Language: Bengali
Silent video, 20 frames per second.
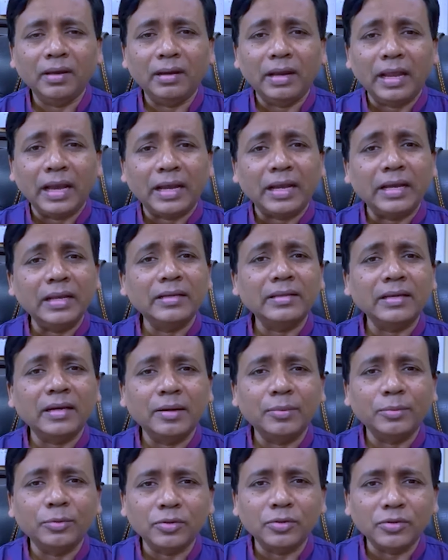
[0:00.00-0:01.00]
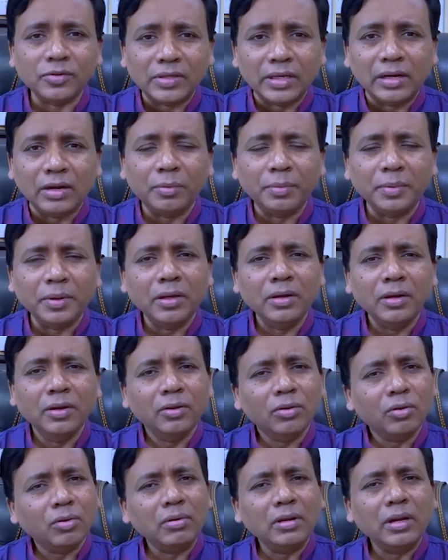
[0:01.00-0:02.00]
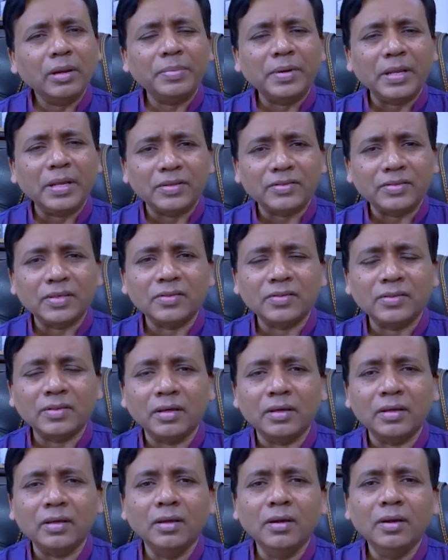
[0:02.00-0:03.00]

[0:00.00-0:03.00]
লাখখানেক টাকার মতো সেল হবে তখন আপনি আস্তে আস্তে